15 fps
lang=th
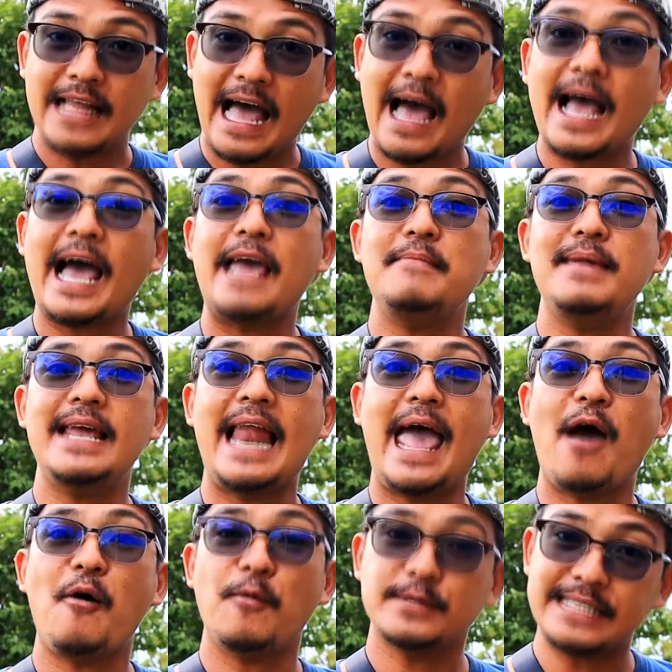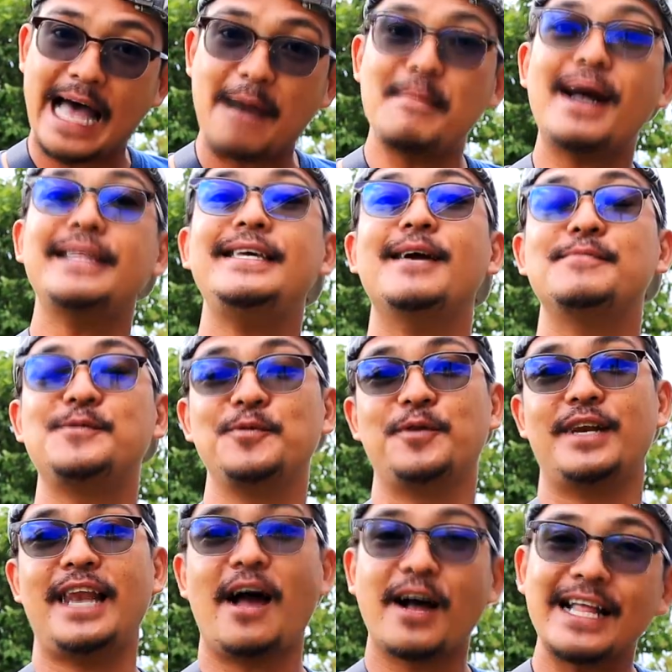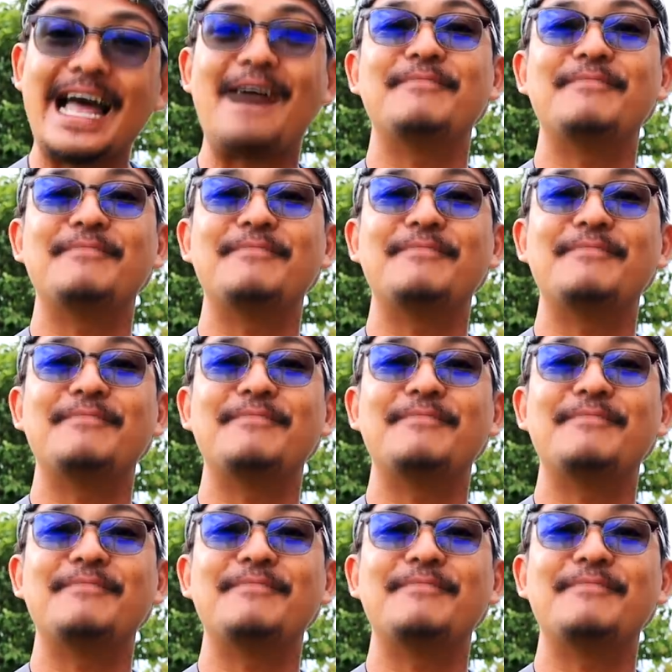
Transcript: ถ้าใครมีแล้วสามารถเทียบสูตรเราก็